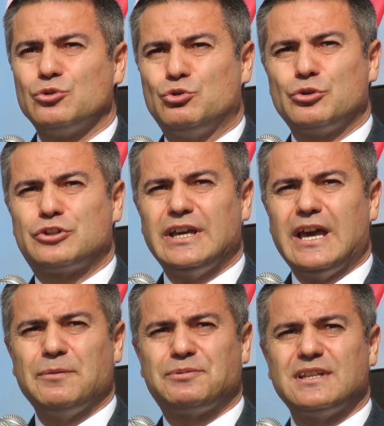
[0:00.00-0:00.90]

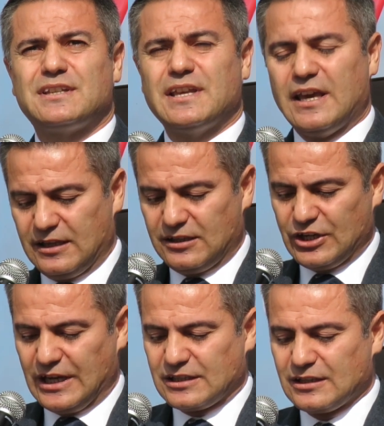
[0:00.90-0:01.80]
Türkiye hepsini
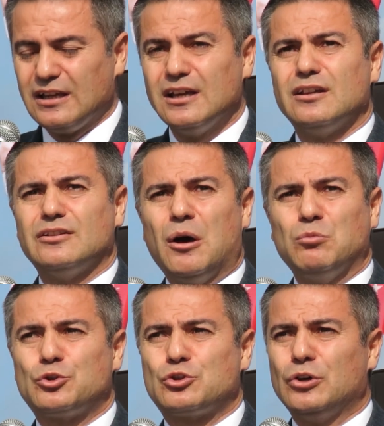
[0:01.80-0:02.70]
seyredecek.
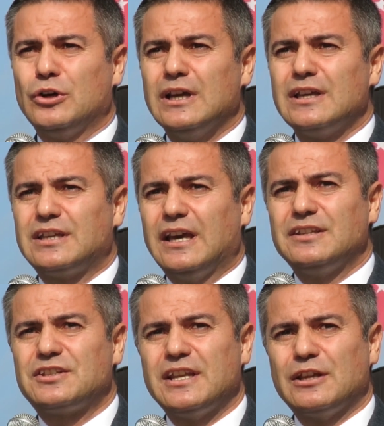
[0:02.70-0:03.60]
Namlusu
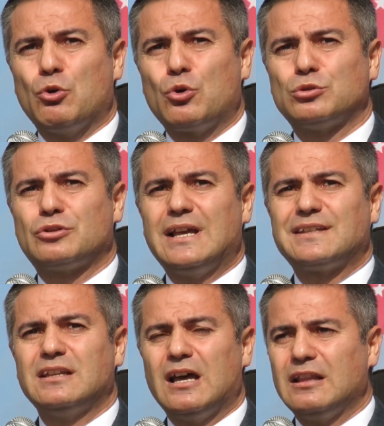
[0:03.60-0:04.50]
kendisine doğrultulan
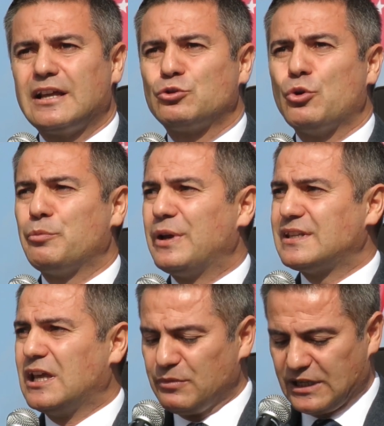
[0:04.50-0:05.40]
silahları
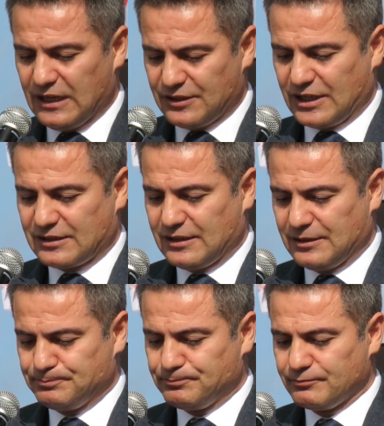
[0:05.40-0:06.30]
görmezden mi gelecekti?
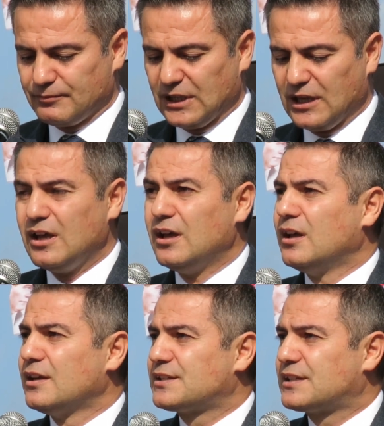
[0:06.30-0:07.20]

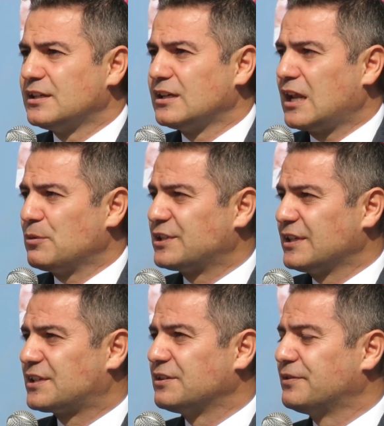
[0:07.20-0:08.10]

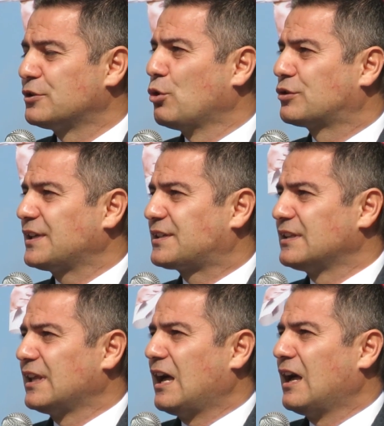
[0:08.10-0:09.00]
sınırlarımızın sıfır
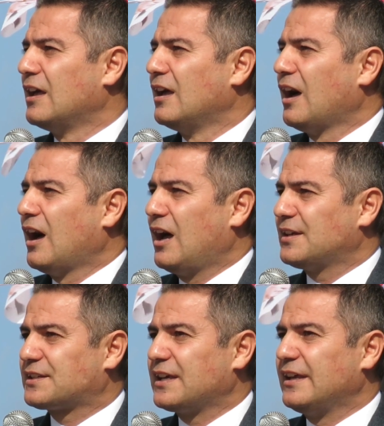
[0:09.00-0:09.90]
noktasında
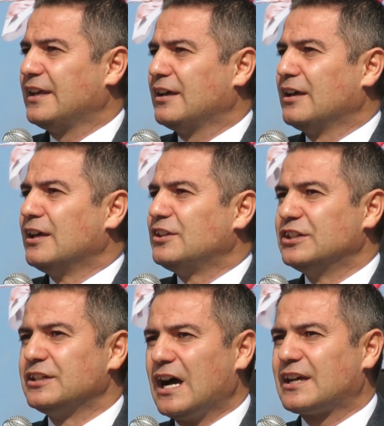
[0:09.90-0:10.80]
askeri
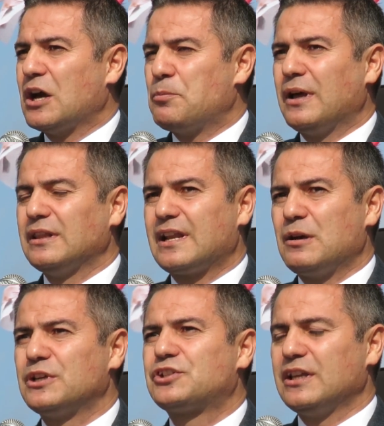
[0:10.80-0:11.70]
yığınak
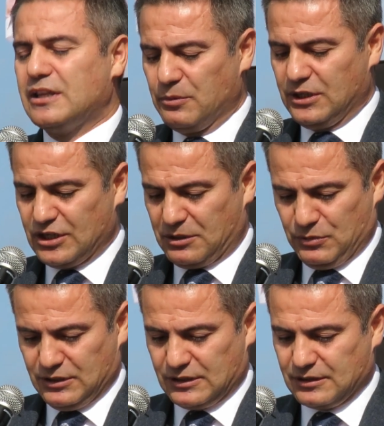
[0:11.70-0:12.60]
yapanlara bir şey demeyecek
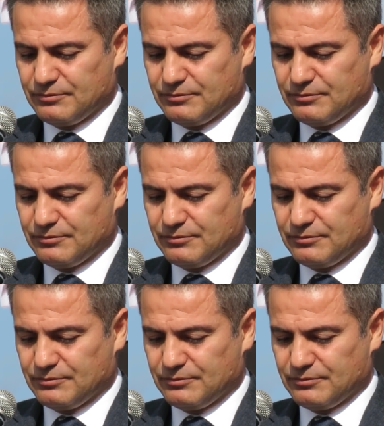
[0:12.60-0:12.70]
midir?